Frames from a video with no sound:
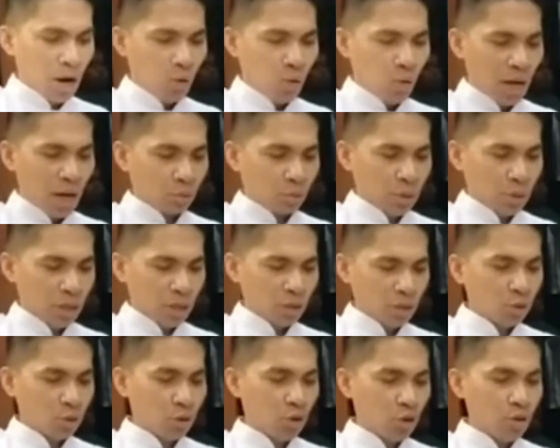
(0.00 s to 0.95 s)
waktu
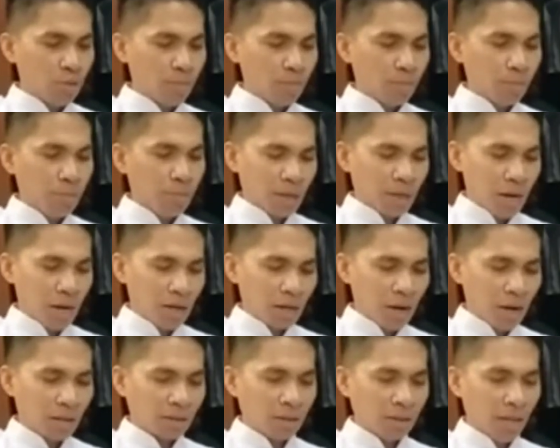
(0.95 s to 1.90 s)
itu
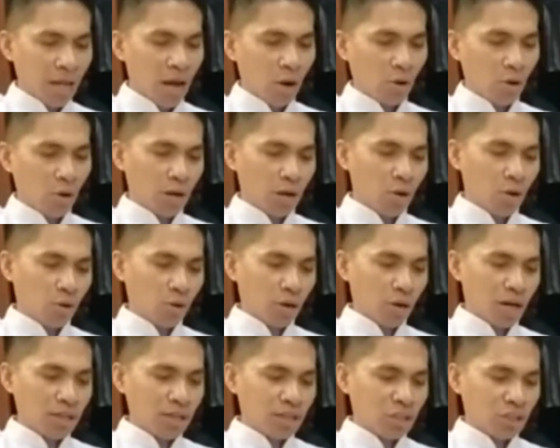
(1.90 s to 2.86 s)
berangkatlah
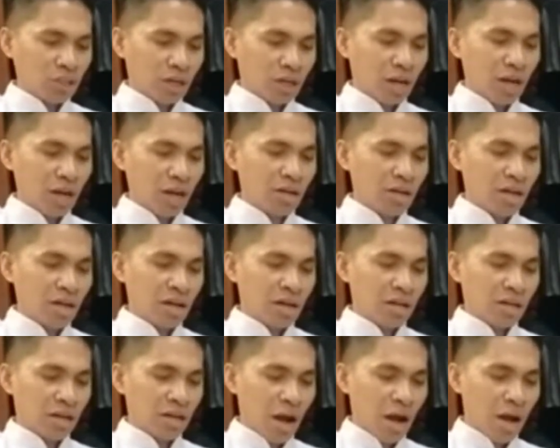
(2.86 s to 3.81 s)
orang-orang Israel
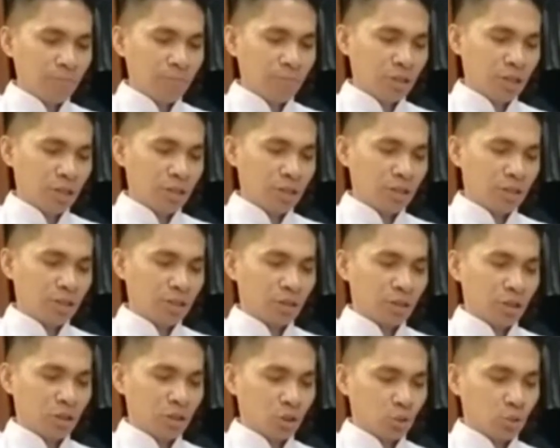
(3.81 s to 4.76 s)
dari Ramses
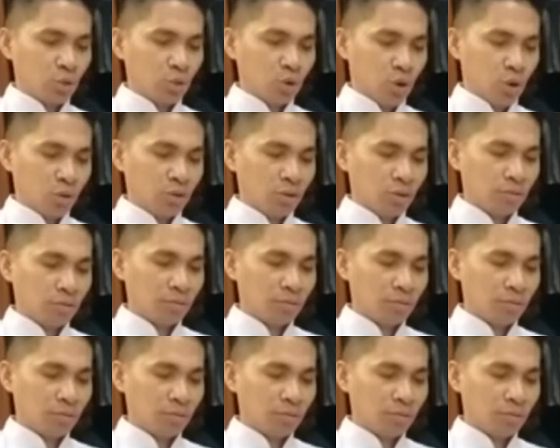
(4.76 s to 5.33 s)
ke Sukot.